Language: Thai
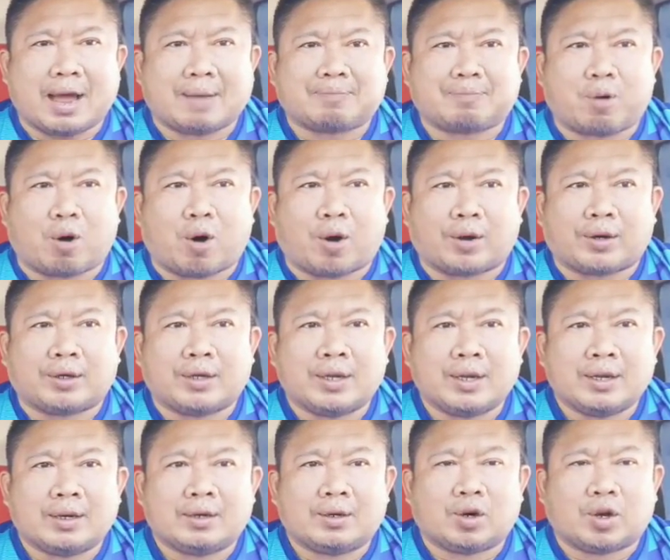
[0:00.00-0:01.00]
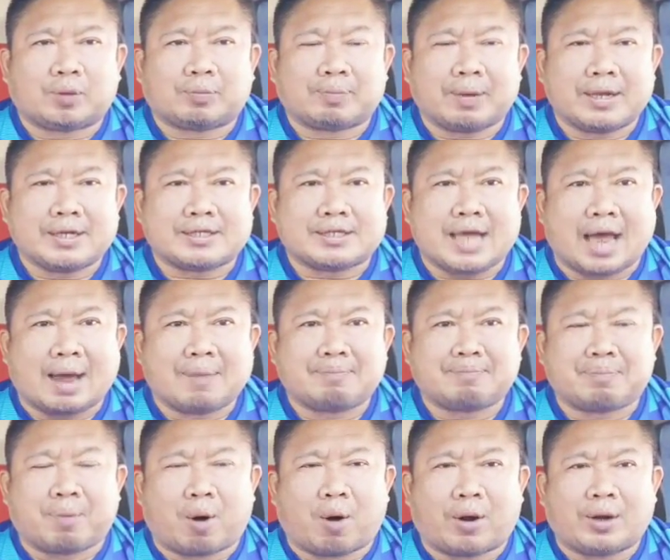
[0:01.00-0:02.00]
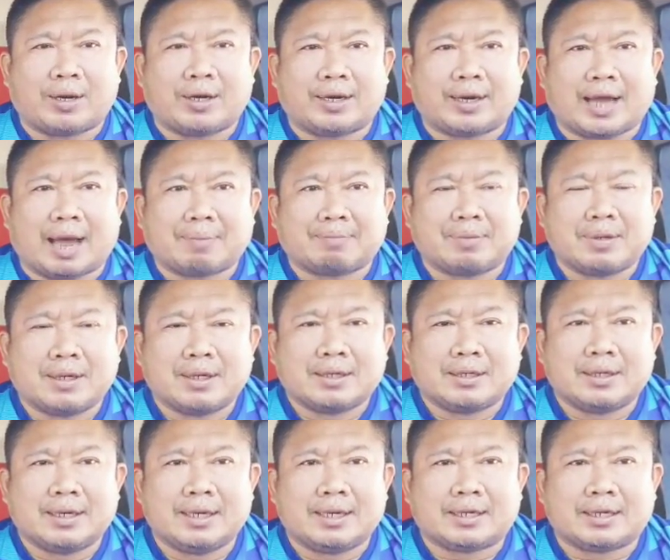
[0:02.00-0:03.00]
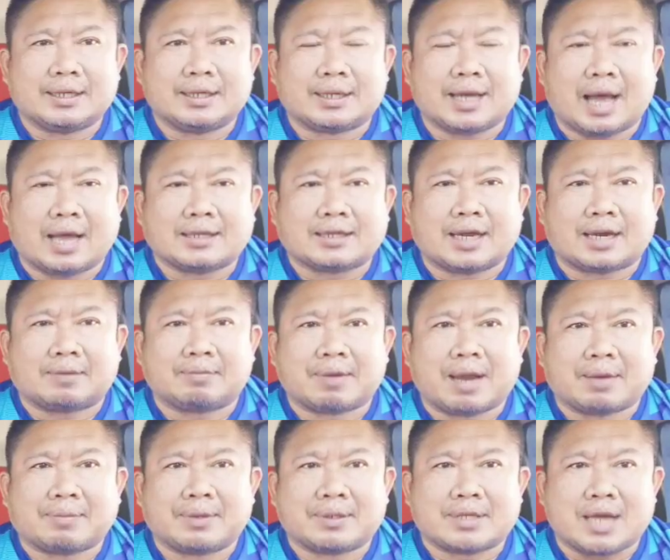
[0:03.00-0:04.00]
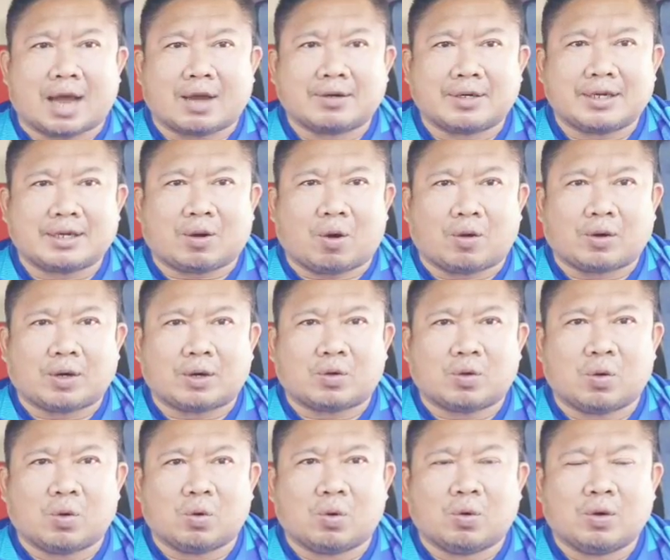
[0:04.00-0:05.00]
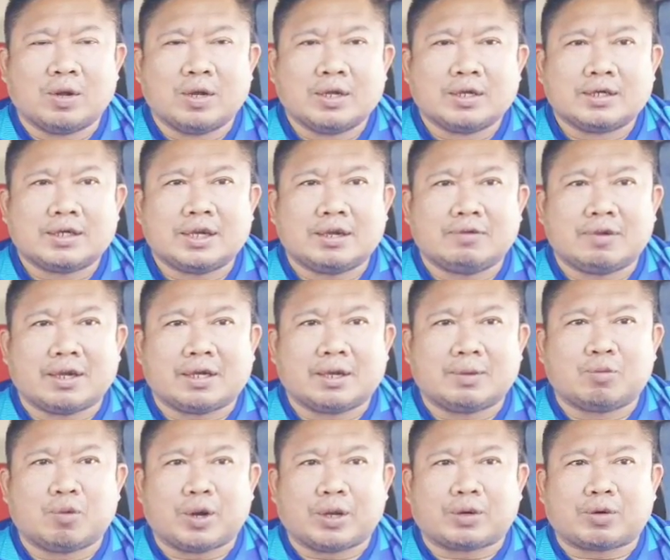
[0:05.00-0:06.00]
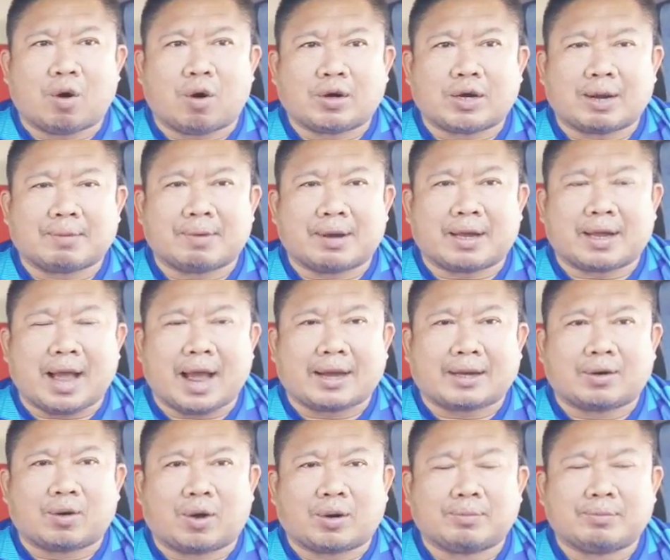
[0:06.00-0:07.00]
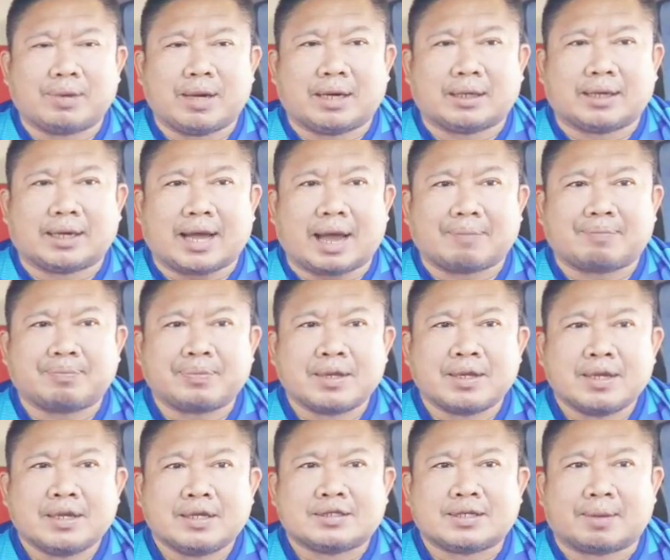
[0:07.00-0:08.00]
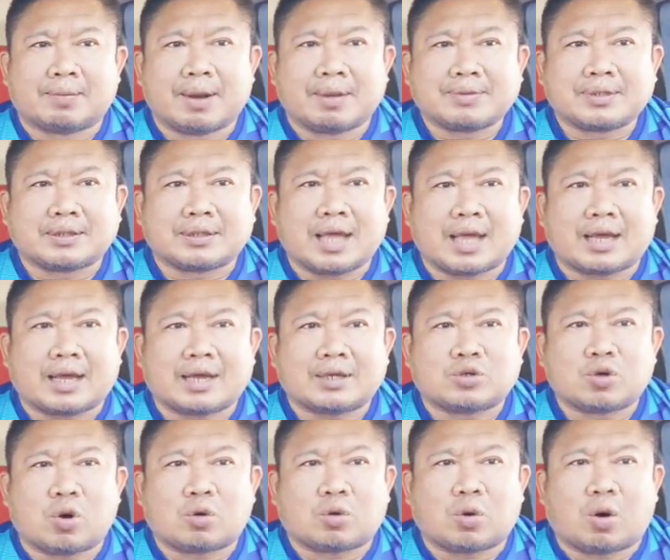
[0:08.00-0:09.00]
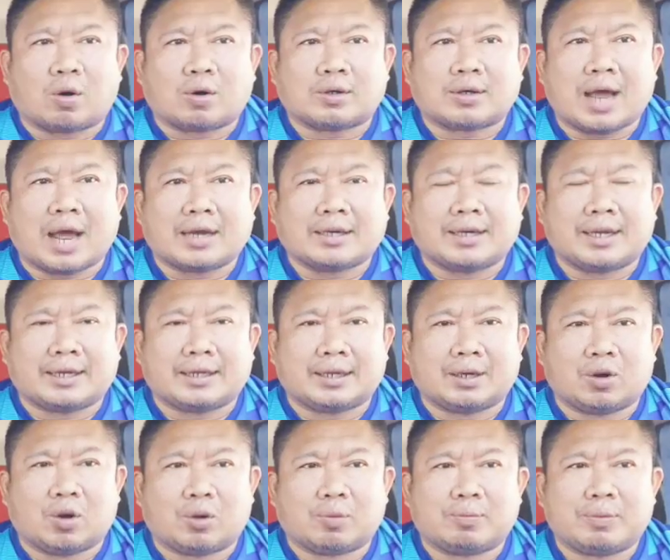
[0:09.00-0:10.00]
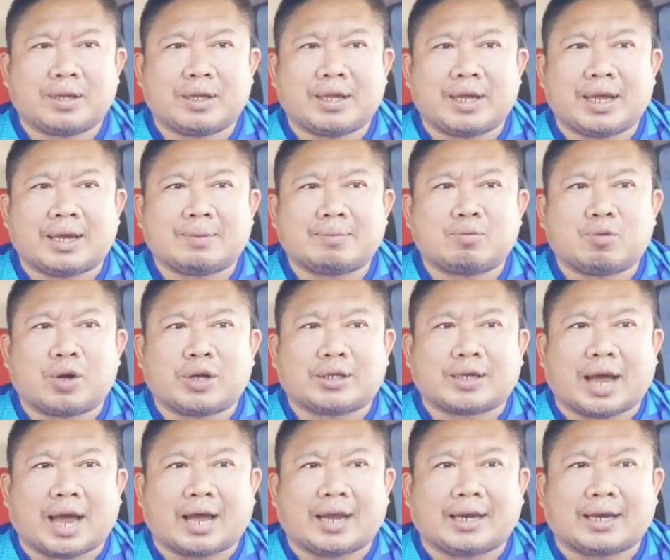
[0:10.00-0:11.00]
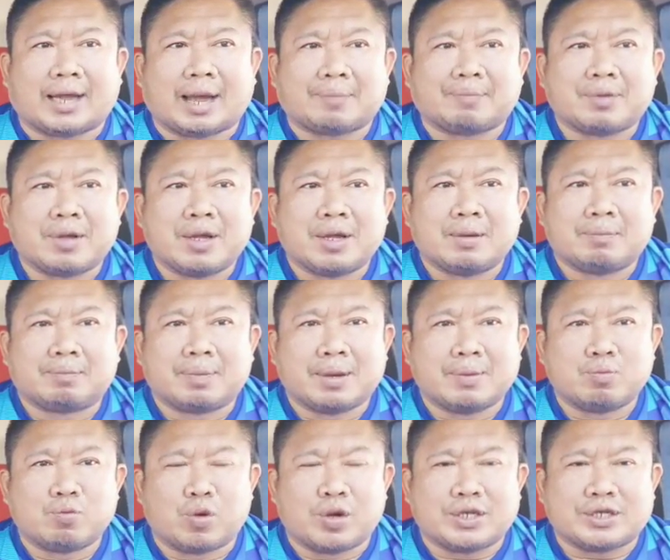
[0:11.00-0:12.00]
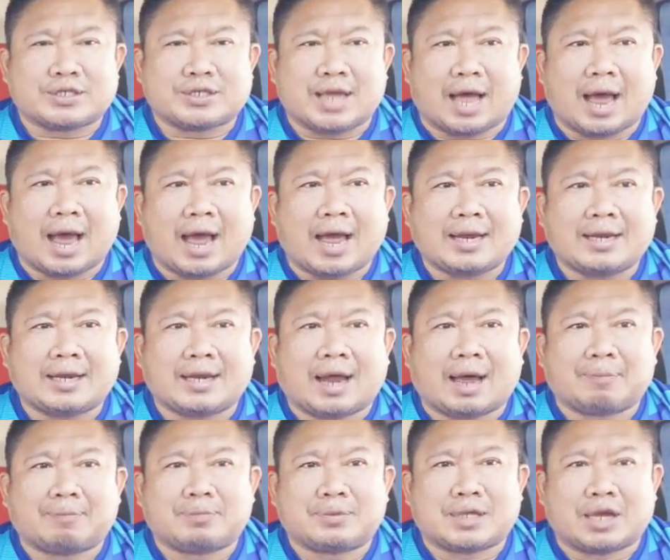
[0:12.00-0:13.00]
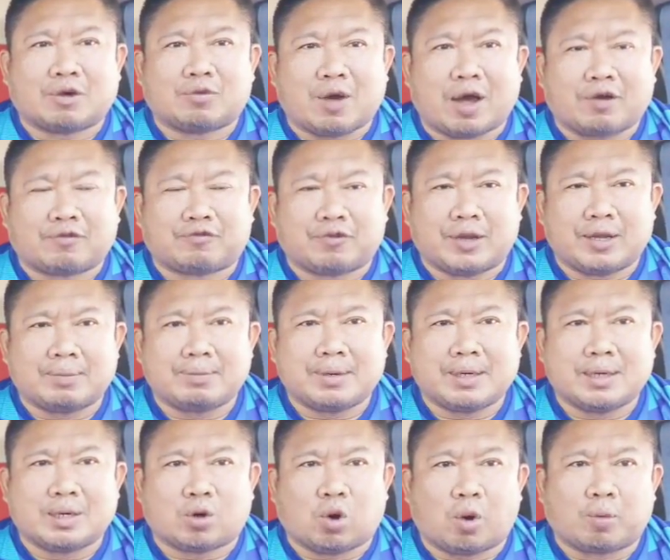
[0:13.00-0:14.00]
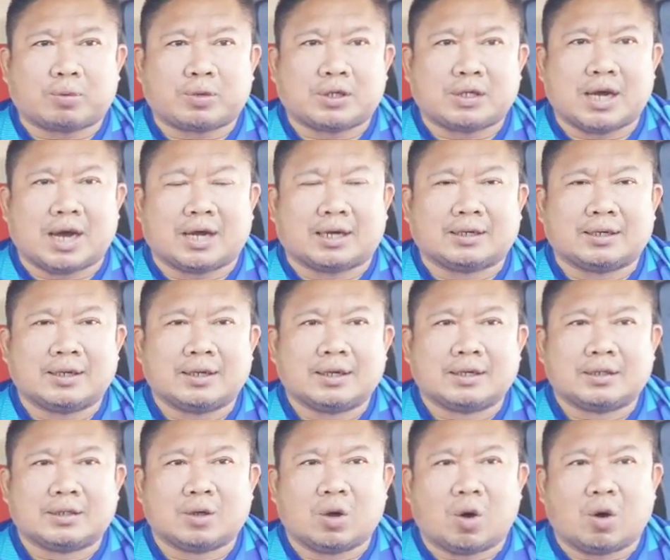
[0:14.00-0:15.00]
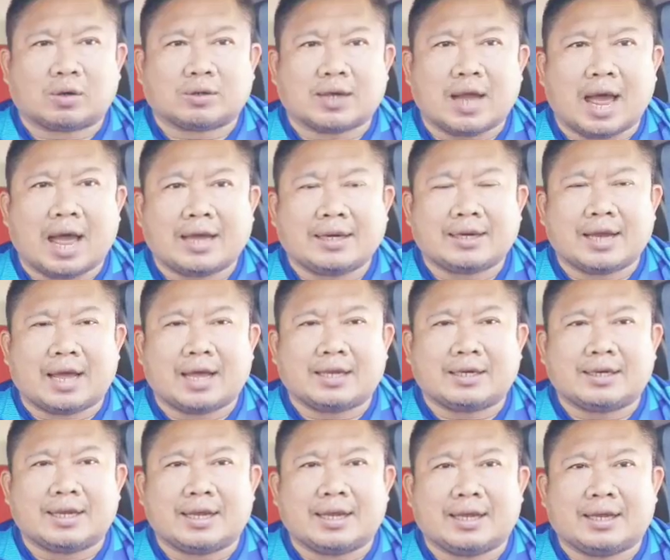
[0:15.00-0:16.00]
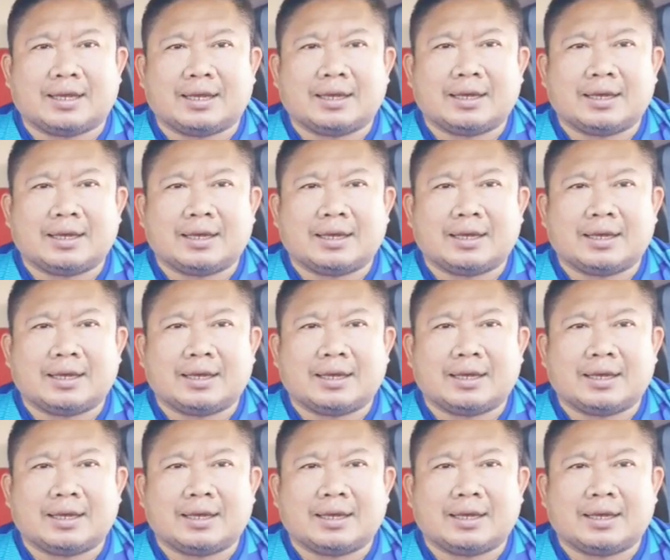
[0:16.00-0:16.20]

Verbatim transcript: 115 ปอนด์ ลดไป 3 ปอนด์เลยนะครับ นี่คือการชั่งน้ำหนักเมื่อเช้านี้ของทั้งคู่ ที่เวทีมวยกองทัพอากาศดอนเมืองนะครับสำหรับสไตล์การชกของทางด้านเดชนรงค์ BS มวยไทยนะครับ เป็นมวยซ้ายนะครับ จังหวะฝีมือครบเครื่องนอกได้ในดี